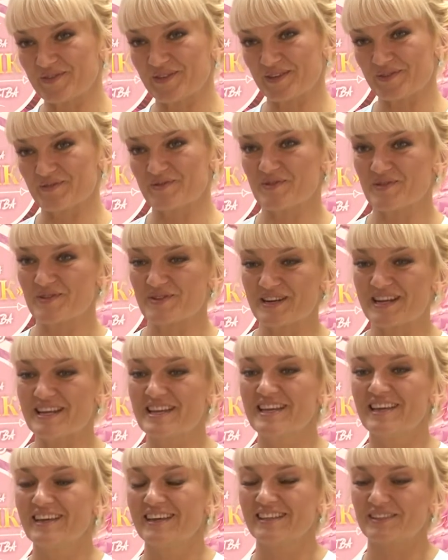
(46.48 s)
фарфора.
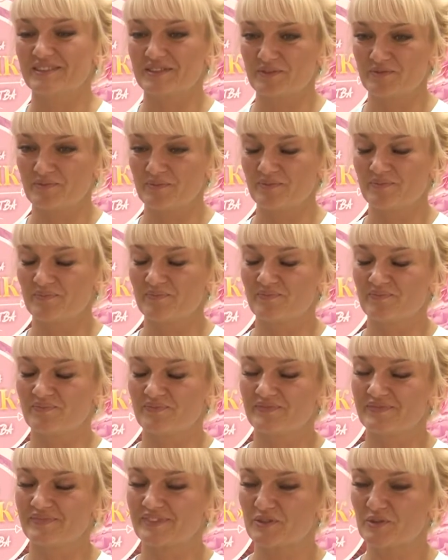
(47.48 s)
Э,